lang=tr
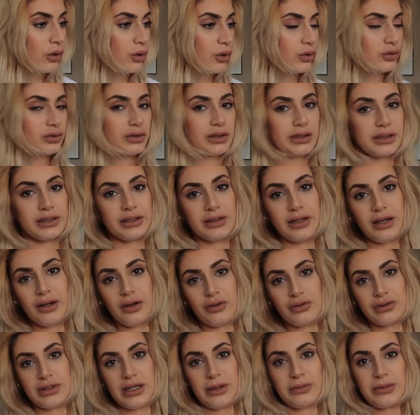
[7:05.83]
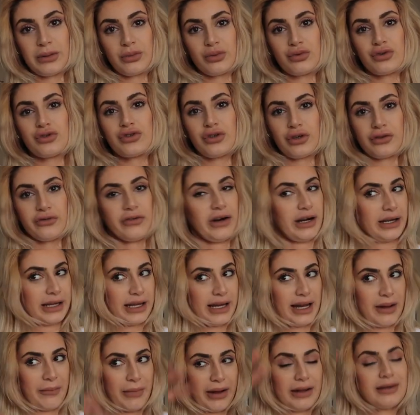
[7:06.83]
Onları üzerimde bu tişört
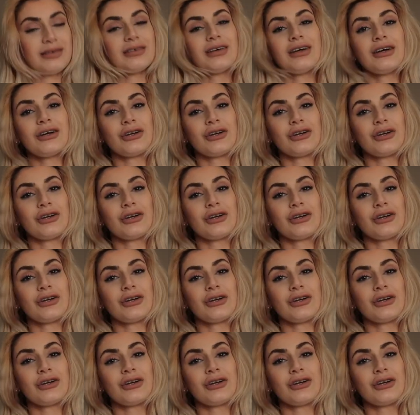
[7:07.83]
varken hemen